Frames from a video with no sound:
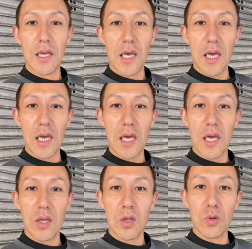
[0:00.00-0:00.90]

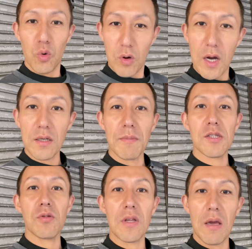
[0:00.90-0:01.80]
えー、動画がありま
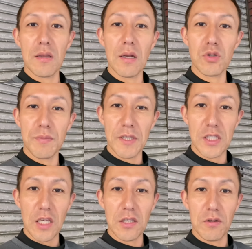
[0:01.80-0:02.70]
すので楽しみにし
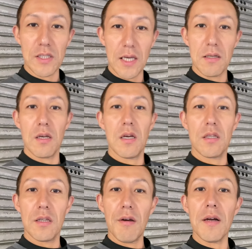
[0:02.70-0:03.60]
ていてください
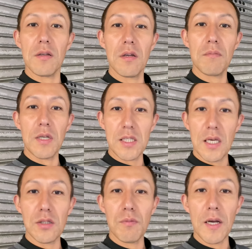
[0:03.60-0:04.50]
では皆さ
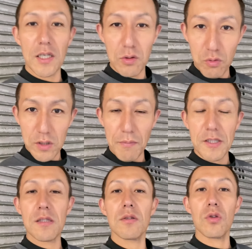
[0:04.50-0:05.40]
んいつもありがとうございま
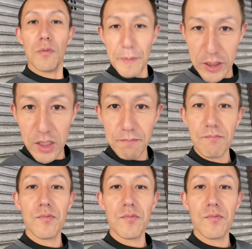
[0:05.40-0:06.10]
すのっぱし